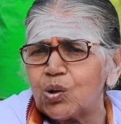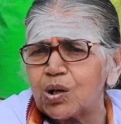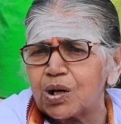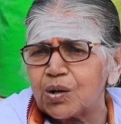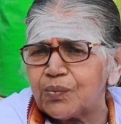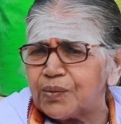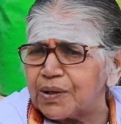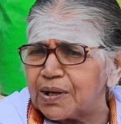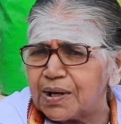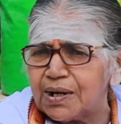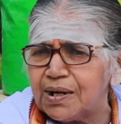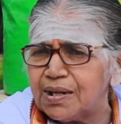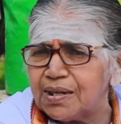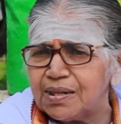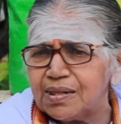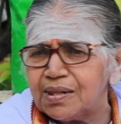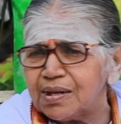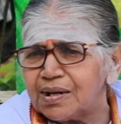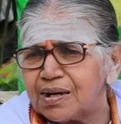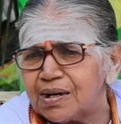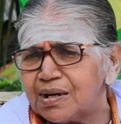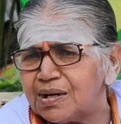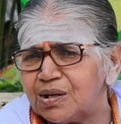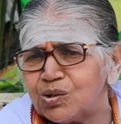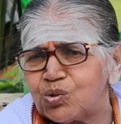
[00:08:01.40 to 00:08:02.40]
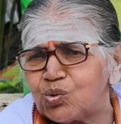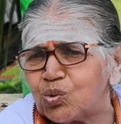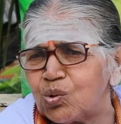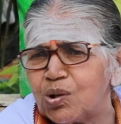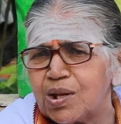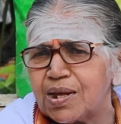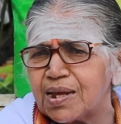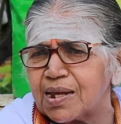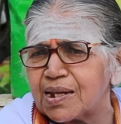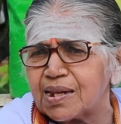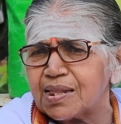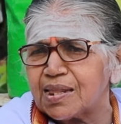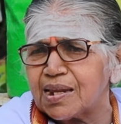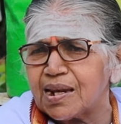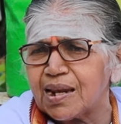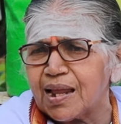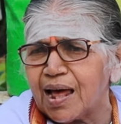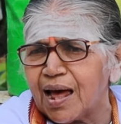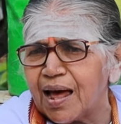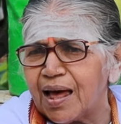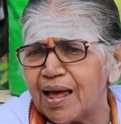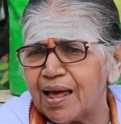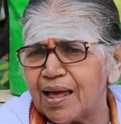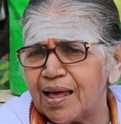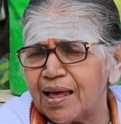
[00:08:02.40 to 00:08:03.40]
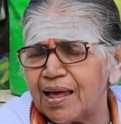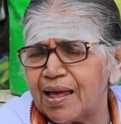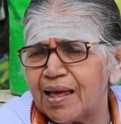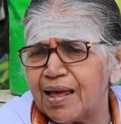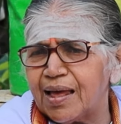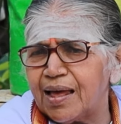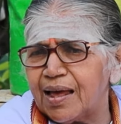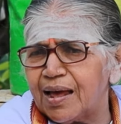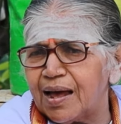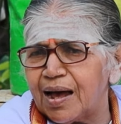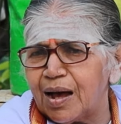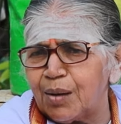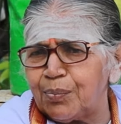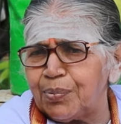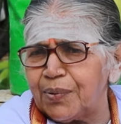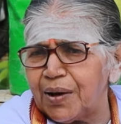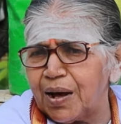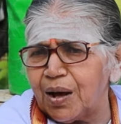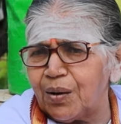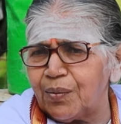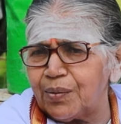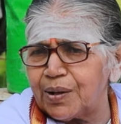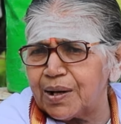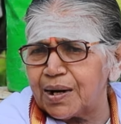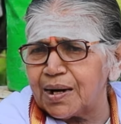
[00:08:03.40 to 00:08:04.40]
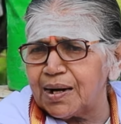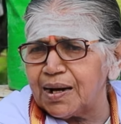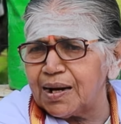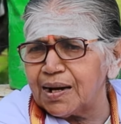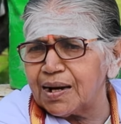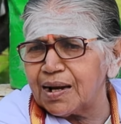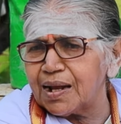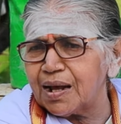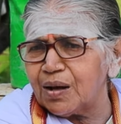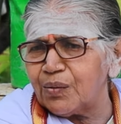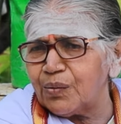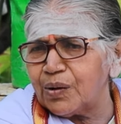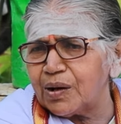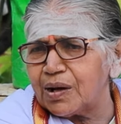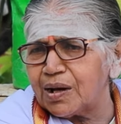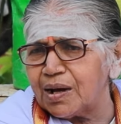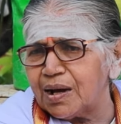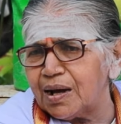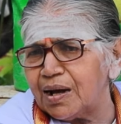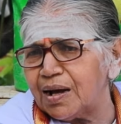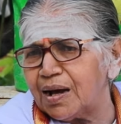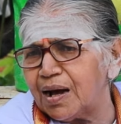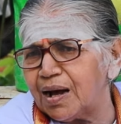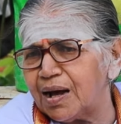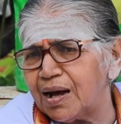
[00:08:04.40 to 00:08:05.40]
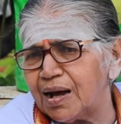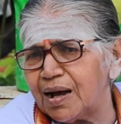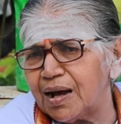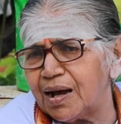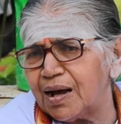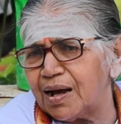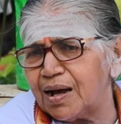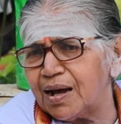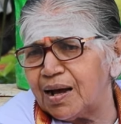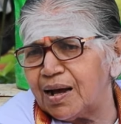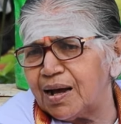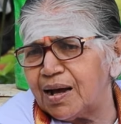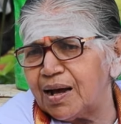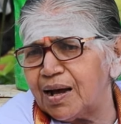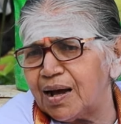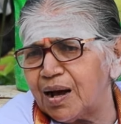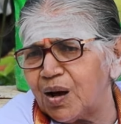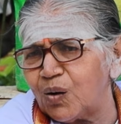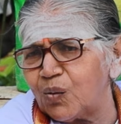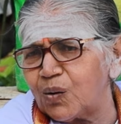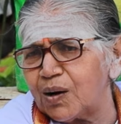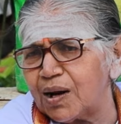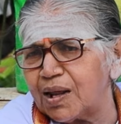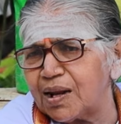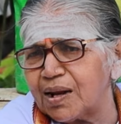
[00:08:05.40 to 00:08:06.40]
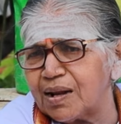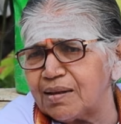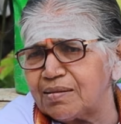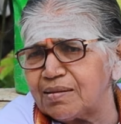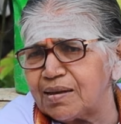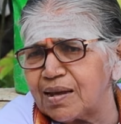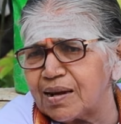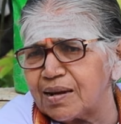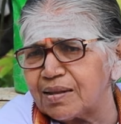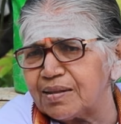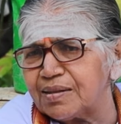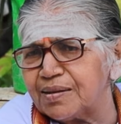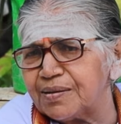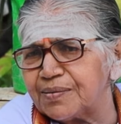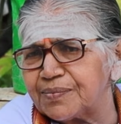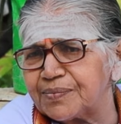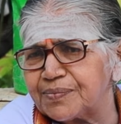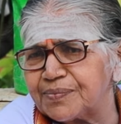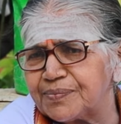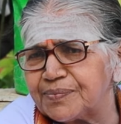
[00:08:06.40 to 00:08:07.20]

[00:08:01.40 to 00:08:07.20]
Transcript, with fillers: சொல்கிறவர்கள் இந்துக்கள்னு சொல்லிக்கிறது இல்லை அப்போ அவர்கள் என்ன ஆவாங்க அவங்கள என்ன செய்கிறது